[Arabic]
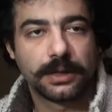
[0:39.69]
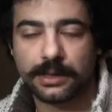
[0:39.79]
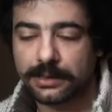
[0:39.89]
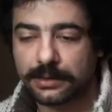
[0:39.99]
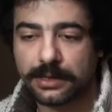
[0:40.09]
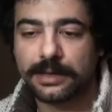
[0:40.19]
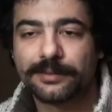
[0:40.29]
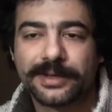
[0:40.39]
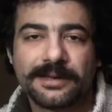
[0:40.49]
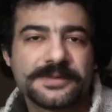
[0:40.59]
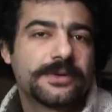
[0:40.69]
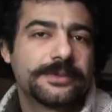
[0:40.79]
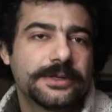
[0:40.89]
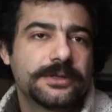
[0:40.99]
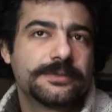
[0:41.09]
انا كان عمري
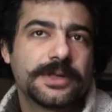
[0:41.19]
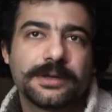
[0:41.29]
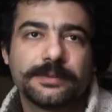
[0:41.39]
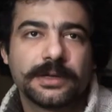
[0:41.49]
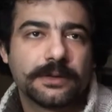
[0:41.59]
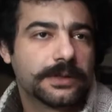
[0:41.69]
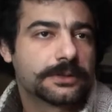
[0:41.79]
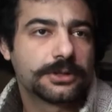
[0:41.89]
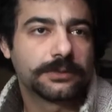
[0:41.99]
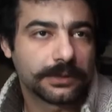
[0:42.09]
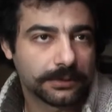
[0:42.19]
45 يوم تقريبا او هيك شيء وقت